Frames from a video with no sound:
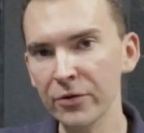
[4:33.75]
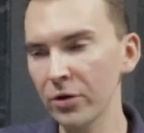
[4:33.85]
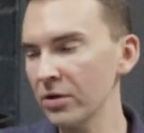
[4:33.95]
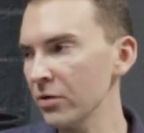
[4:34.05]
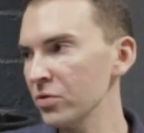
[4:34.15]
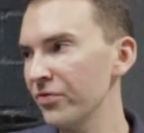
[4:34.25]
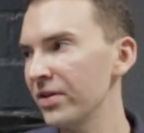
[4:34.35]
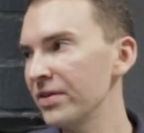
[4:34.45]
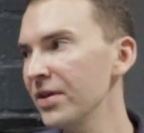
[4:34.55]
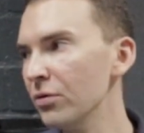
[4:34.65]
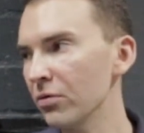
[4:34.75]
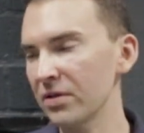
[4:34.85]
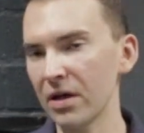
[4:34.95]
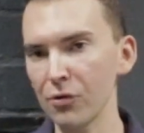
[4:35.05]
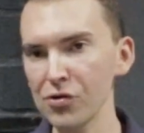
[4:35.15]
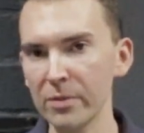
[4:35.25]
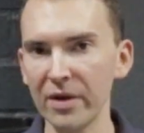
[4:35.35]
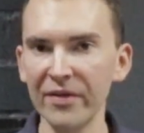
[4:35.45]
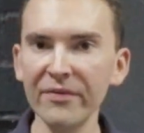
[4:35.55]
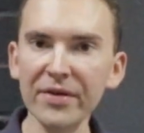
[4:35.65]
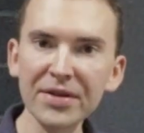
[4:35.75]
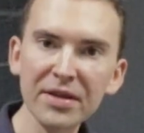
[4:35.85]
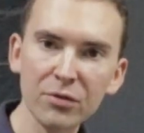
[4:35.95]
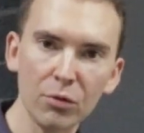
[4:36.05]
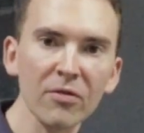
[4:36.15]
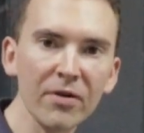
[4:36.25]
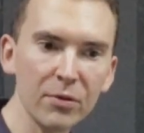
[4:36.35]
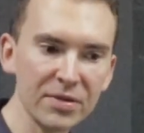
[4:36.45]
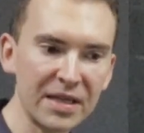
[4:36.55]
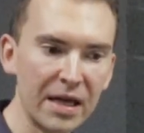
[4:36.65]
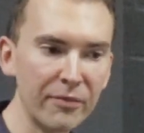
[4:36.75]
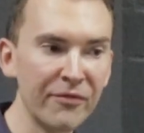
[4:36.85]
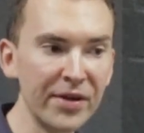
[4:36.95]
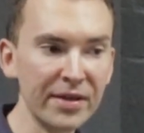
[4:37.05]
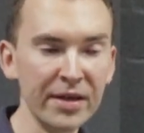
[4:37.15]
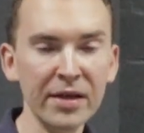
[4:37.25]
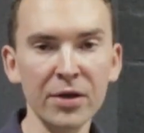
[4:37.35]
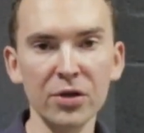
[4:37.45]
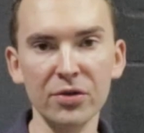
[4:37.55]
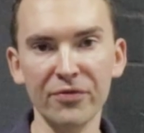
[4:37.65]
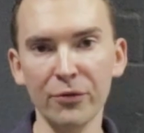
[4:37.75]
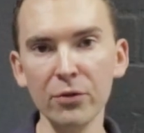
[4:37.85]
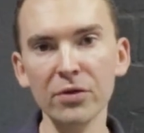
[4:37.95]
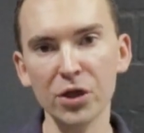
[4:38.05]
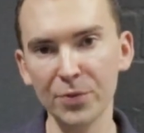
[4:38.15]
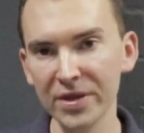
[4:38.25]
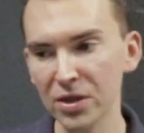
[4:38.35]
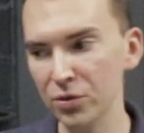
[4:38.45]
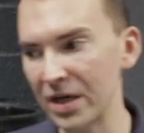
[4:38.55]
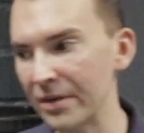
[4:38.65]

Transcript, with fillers: Wir können auch so viele Dichtungen tauschen, aber wenn wir hier einen Druckverlust haben, wird er früher oder später zu